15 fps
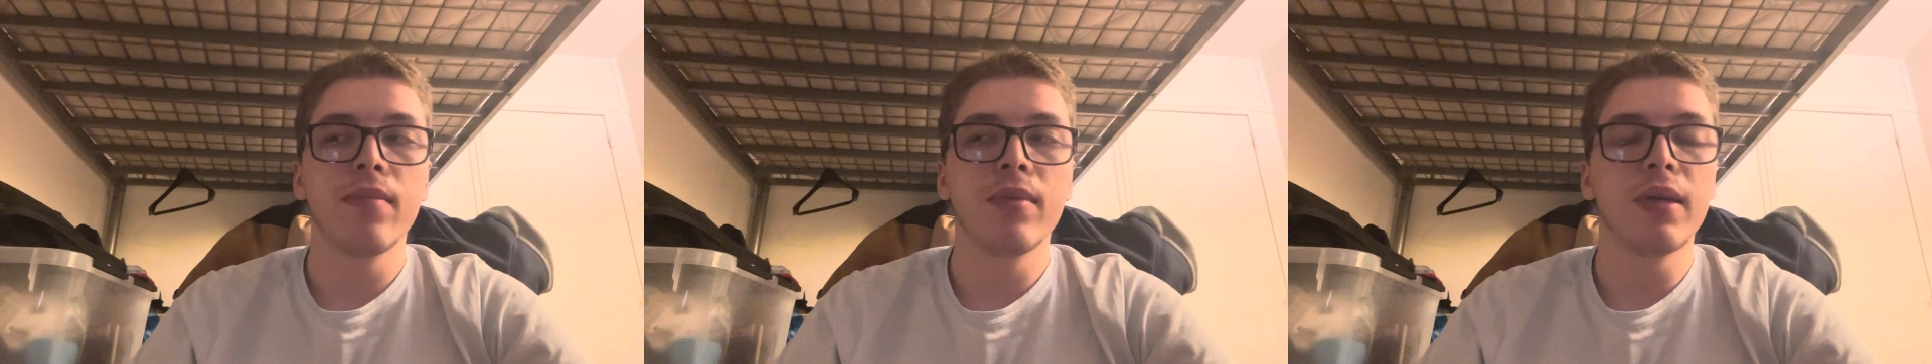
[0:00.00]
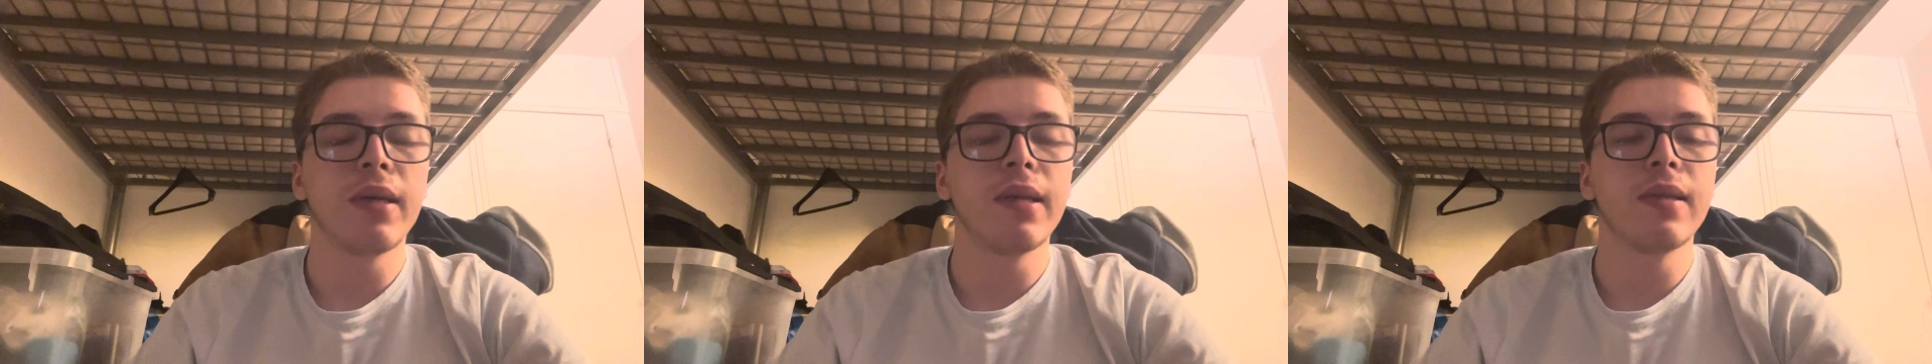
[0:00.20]

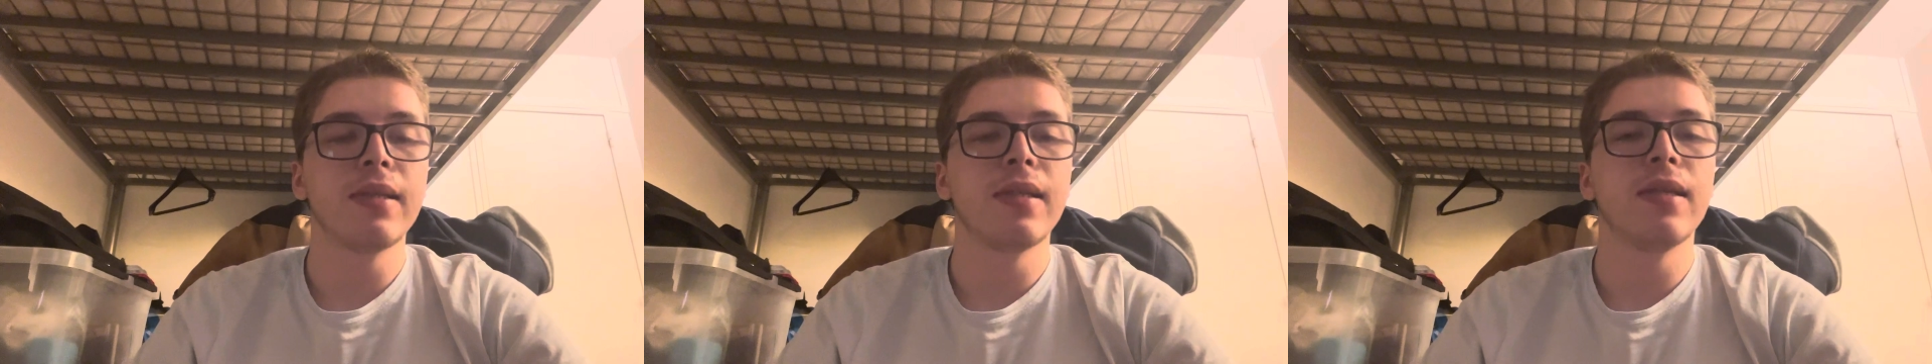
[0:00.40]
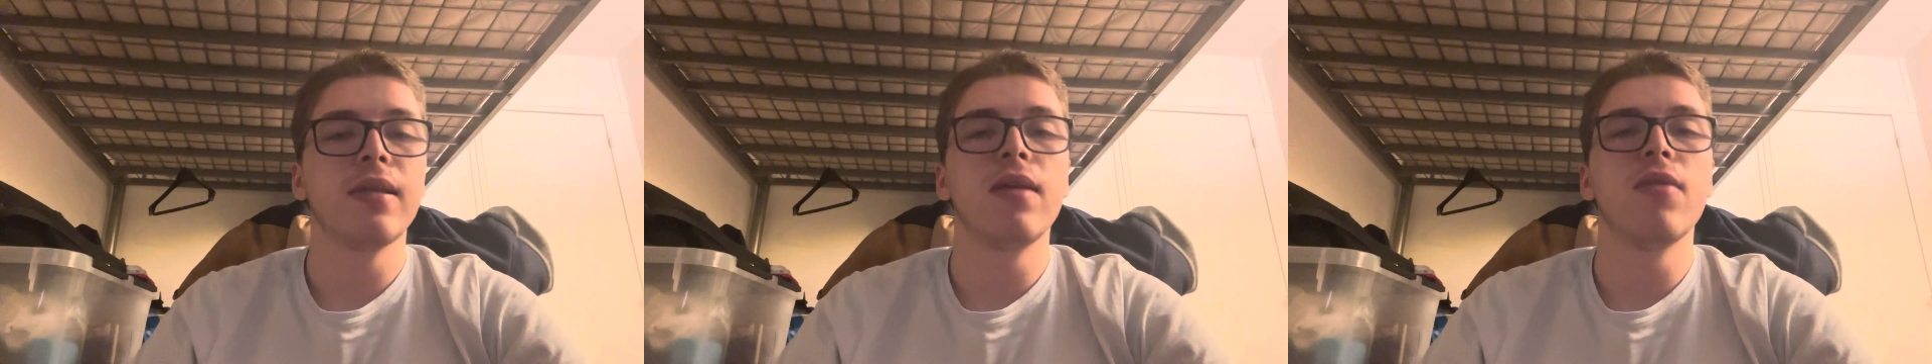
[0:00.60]
Hein,
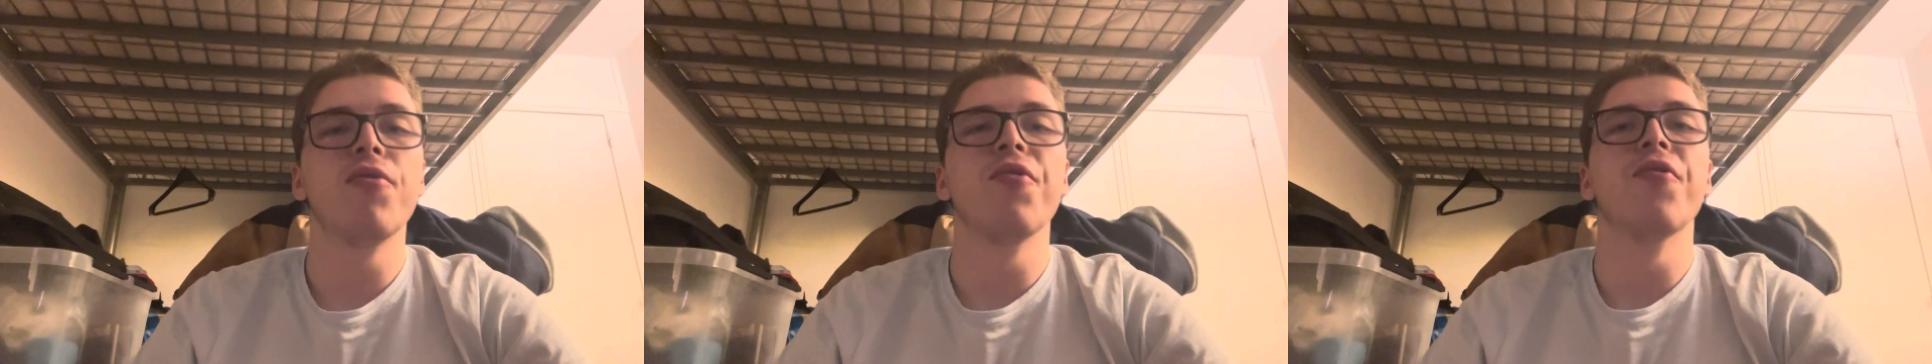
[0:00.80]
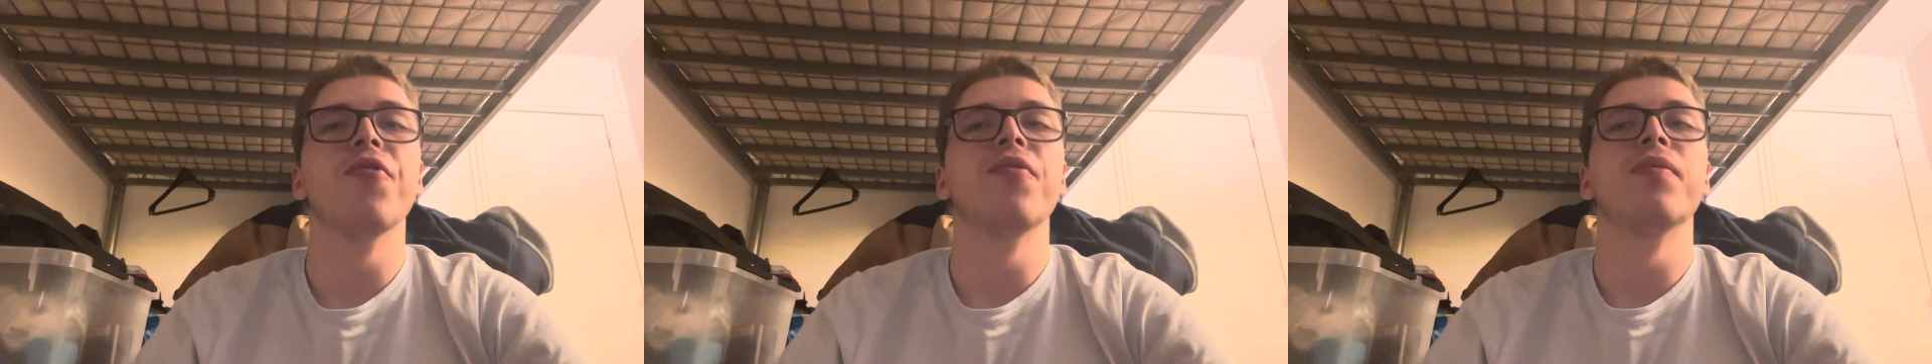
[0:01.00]
c'était
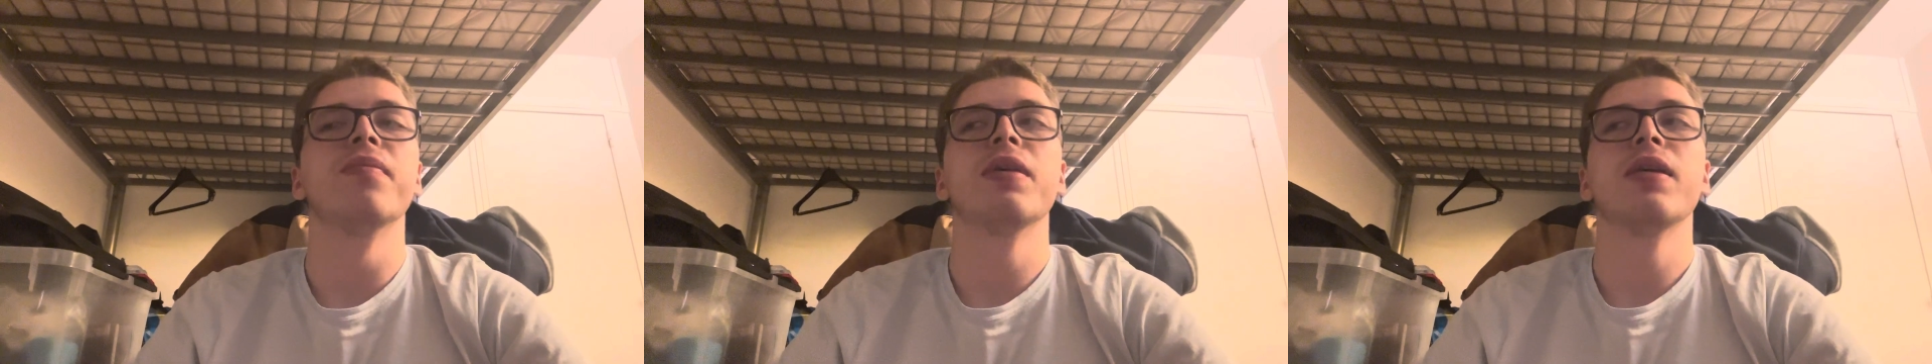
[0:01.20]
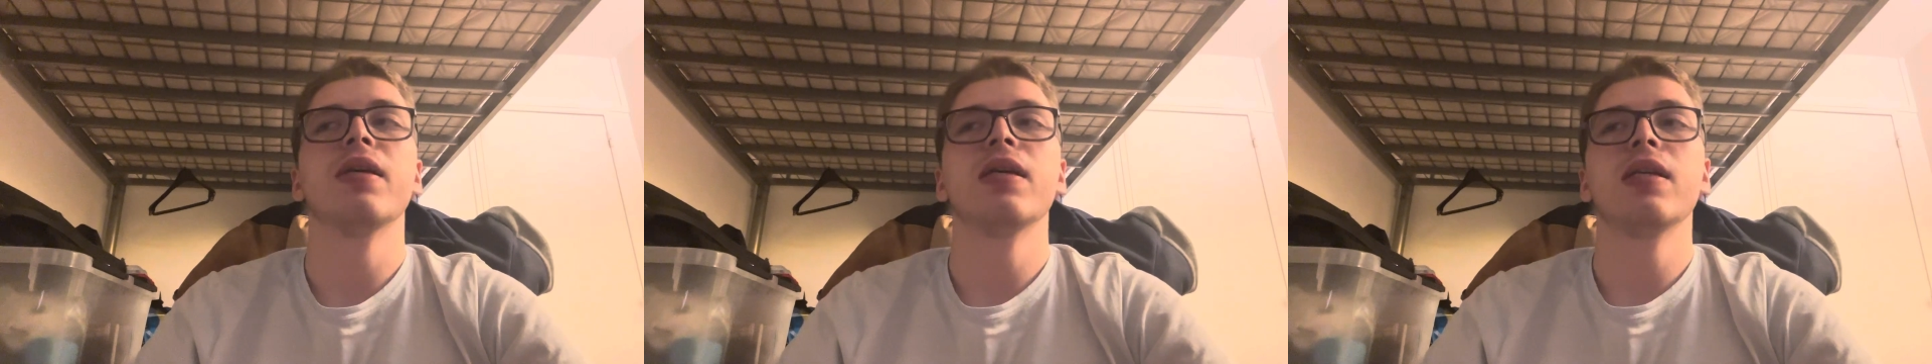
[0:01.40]
le,
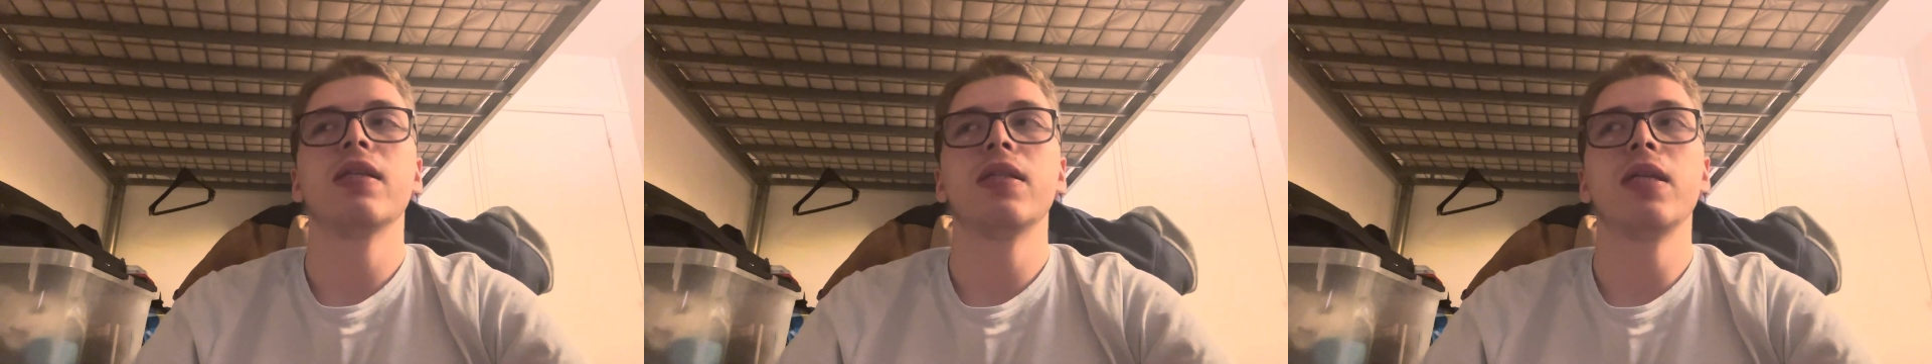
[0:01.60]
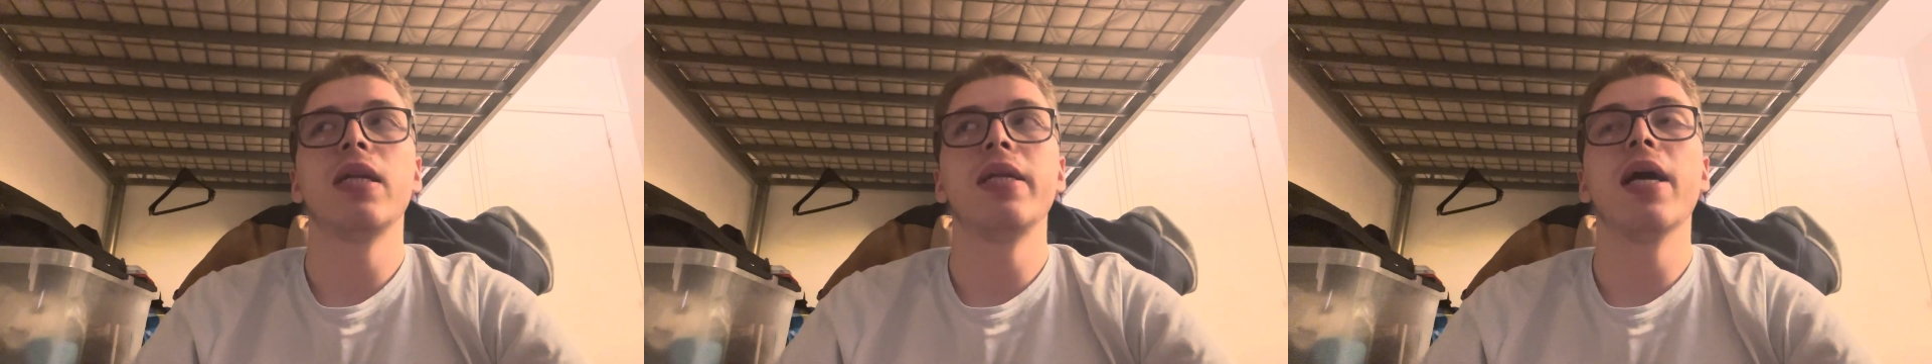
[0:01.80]

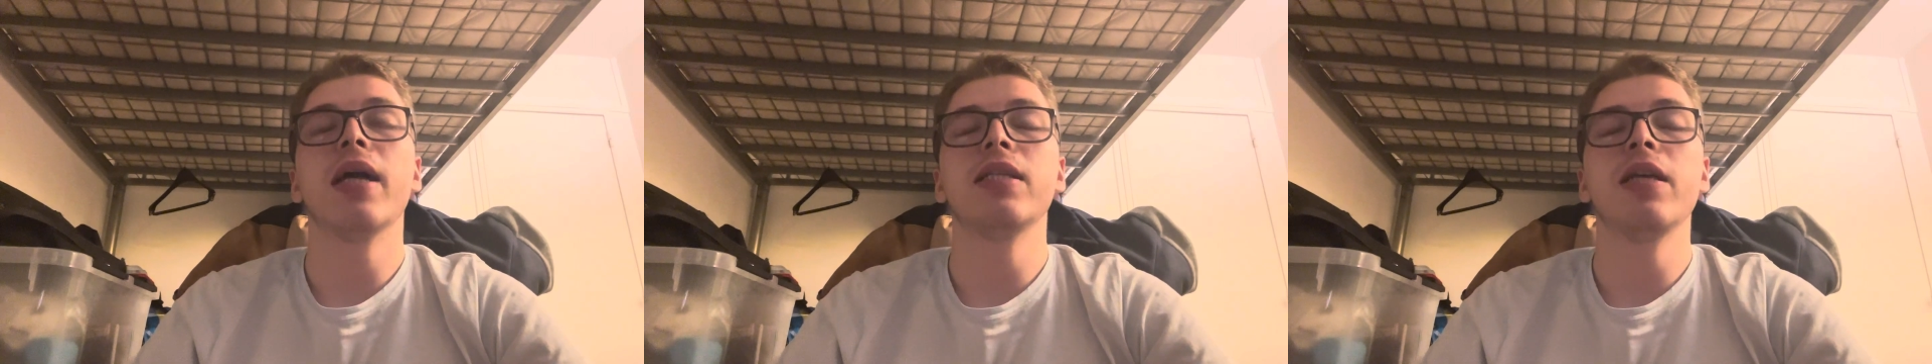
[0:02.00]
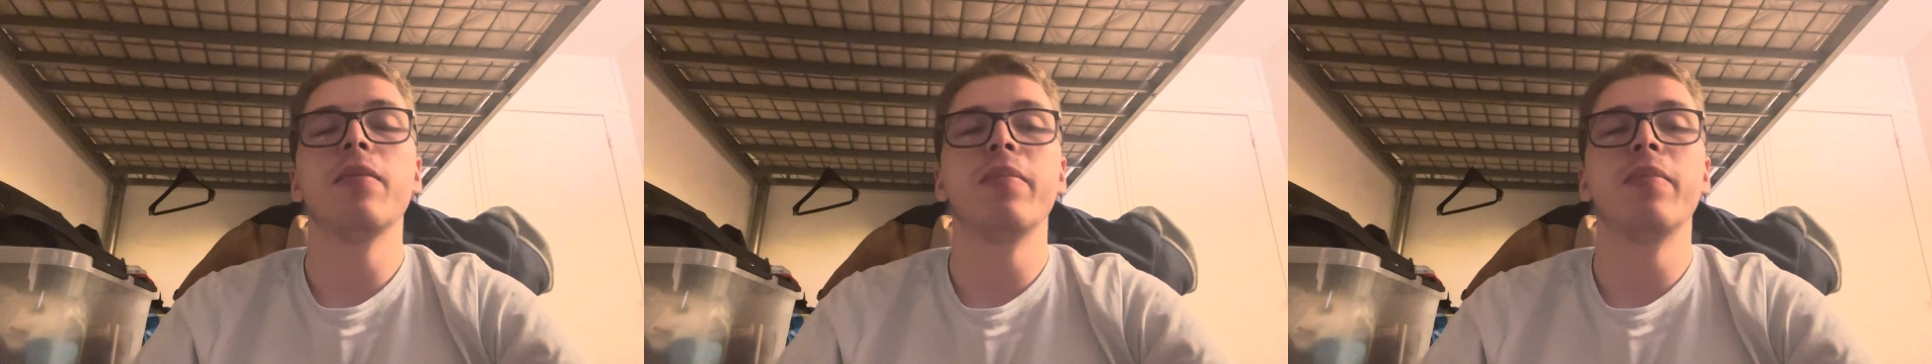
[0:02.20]
dernier